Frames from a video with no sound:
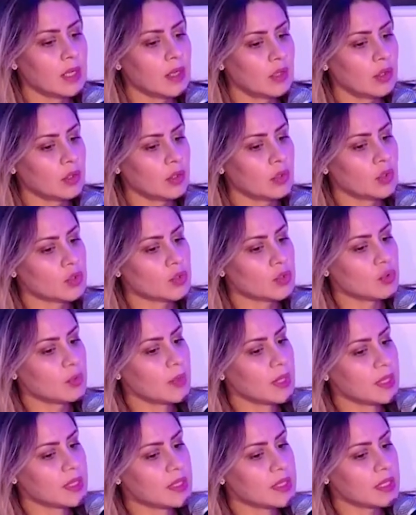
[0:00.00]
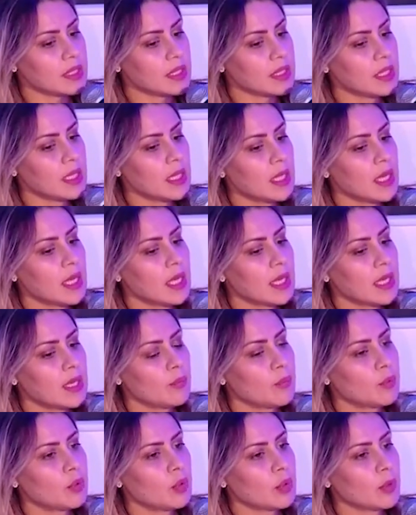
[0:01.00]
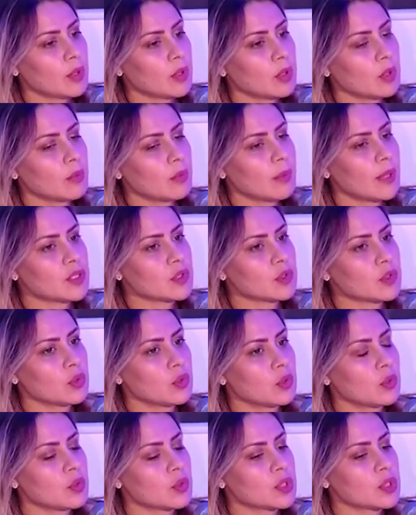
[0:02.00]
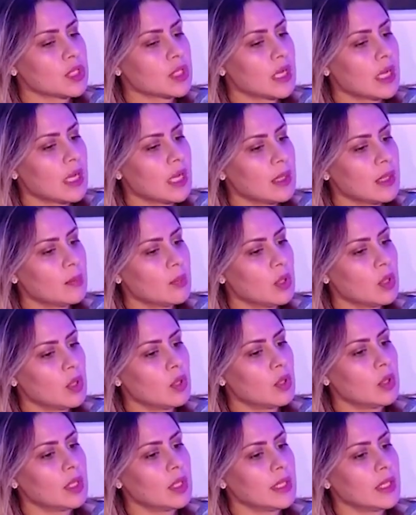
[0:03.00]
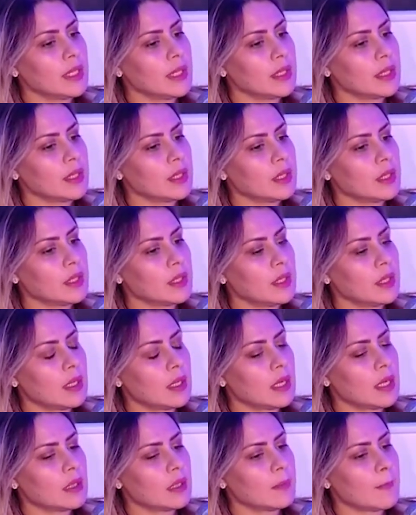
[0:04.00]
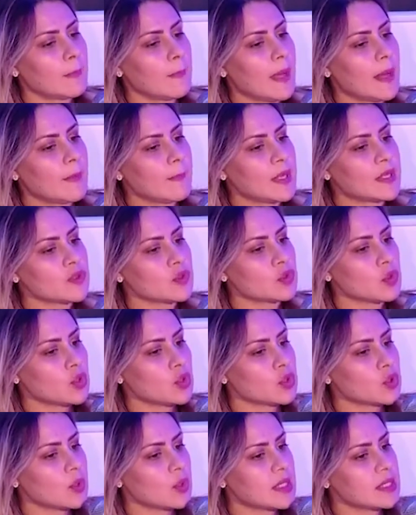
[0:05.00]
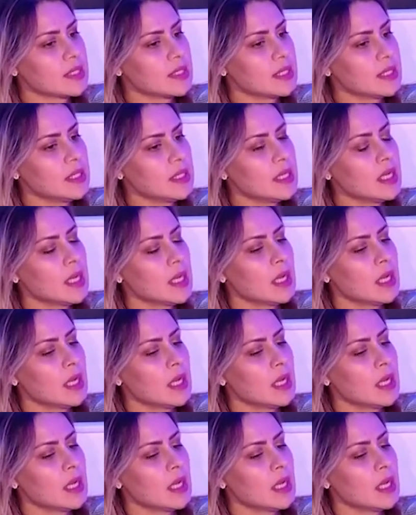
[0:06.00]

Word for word: euh, dans ce métier, et pour parce que généralement les, euh, un, patient choisit